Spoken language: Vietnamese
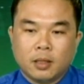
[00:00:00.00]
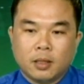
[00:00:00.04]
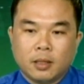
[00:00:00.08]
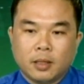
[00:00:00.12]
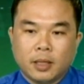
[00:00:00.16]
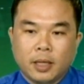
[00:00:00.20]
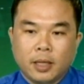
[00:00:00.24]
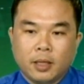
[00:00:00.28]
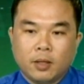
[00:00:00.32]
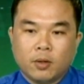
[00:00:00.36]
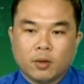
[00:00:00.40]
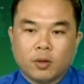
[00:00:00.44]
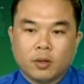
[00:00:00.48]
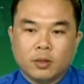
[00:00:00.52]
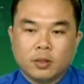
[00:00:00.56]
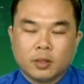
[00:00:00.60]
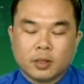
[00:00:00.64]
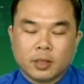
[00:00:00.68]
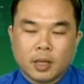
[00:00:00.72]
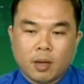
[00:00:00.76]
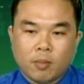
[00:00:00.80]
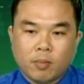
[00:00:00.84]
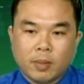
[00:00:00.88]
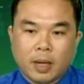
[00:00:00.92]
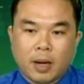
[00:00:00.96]
để cho
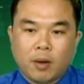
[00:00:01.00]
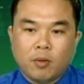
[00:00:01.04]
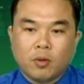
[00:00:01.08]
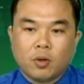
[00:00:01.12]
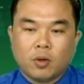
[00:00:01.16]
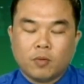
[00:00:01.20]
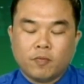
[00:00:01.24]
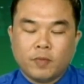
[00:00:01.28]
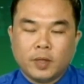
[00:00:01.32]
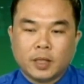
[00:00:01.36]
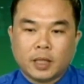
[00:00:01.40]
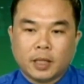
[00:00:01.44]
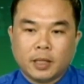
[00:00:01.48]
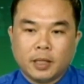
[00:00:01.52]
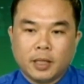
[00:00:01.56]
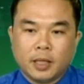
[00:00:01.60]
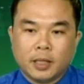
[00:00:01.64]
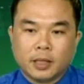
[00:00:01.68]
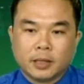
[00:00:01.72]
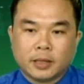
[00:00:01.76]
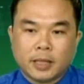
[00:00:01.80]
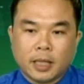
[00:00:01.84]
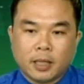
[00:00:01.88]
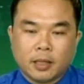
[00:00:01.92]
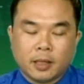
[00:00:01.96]
được đông đảo đoàn viên thanh
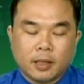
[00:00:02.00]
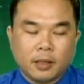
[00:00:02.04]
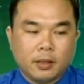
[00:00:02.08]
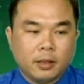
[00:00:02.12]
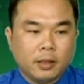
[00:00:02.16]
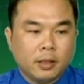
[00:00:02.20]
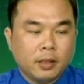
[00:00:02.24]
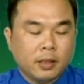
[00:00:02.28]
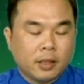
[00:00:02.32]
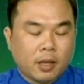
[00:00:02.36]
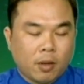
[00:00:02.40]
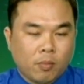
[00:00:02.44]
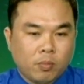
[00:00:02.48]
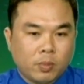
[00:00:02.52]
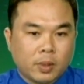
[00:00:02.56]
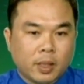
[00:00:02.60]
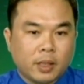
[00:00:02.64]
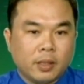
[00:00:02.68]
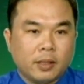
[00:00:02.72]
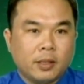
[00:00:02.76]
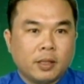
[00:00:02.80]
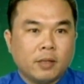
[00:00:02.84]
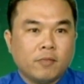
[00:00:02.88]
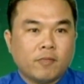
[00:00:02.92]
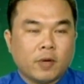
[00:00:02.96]
niên xác định những công
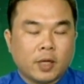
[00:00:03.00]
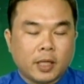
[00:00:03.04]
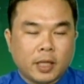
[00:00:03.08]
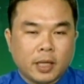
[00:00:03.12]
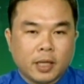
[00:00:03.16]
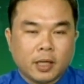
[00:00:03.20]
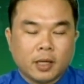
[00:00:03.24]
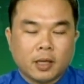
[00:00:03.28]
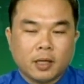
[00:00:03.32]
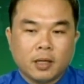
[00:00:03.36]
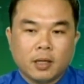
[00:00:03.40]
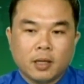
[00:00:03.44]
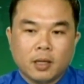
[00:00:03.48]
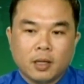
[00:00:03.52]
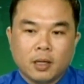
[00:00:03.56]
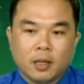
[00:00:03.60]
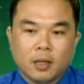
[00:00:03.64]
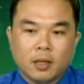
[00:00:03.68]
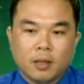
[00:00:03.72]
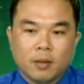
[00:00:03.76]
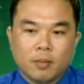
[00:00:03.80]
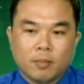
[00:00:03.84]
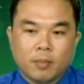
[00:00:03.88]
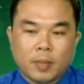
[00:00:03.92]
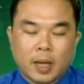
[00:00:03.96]
trình những phần việc
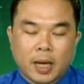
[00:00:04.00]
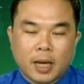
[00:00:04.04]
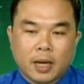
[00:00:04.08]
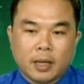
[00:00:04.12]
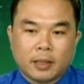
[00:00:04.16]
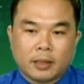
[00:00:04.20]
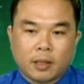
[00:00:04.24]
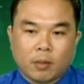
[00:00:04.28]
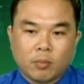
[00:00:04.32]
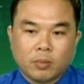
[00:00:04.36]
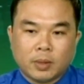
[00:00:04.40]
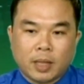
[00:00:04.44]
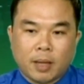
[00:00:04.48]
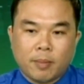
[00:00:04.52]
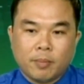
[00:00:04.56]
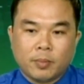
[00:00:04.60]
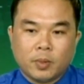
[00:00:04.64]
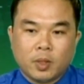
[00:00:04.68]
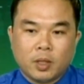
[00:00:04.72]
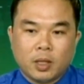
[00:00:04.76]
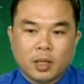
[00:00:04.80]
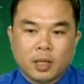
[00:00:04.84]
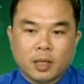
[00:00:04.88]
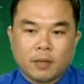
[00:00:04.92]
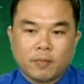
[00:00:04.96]
mà trọng tâm
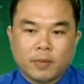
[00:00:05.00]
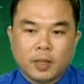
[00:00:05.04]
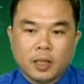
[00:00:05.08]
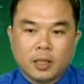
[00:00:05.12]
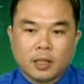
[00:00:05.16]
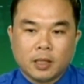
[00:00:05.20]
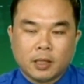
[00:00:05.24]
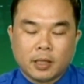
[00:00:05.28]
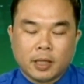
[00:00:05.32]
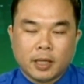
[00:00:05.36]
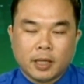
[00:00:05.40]
đó là phải thực